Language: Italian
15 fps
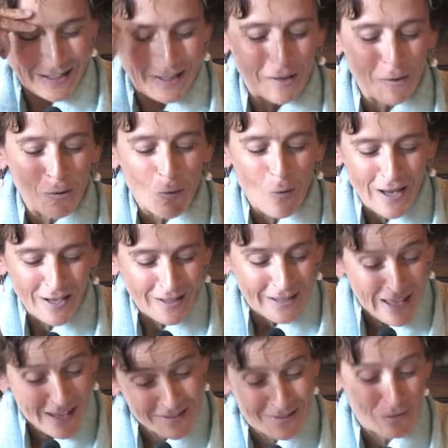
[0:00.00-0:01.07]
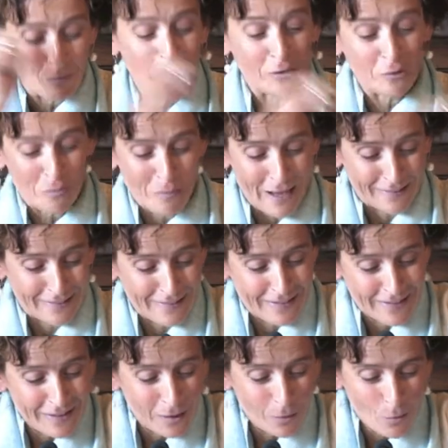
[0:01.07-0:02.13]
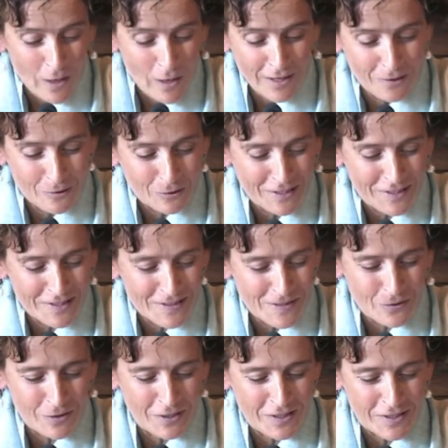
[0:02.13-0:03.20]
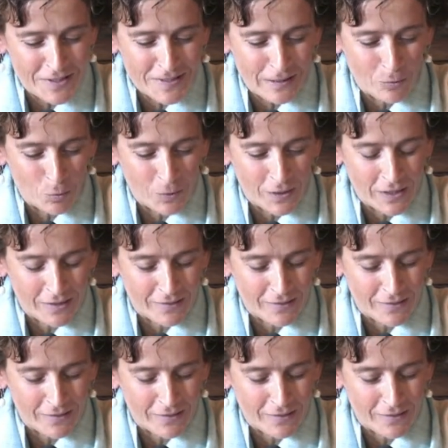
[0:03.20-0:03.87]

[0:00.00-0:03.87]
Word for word: in quali, anzi una domanda, in quali condizioni di salute